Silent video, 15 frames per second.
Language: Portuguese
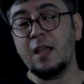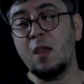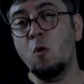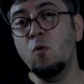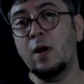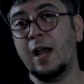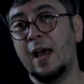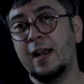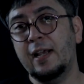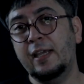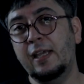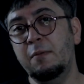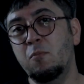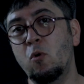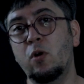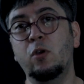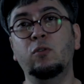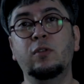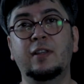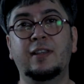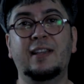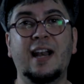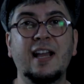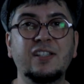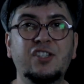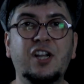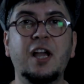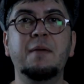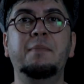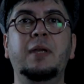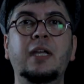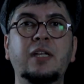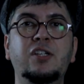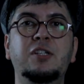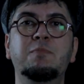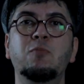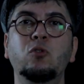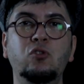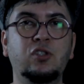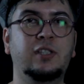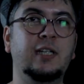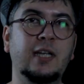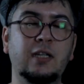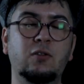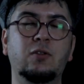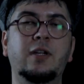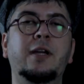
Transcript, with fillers: é um cara que morreu tragicamente muito cedo,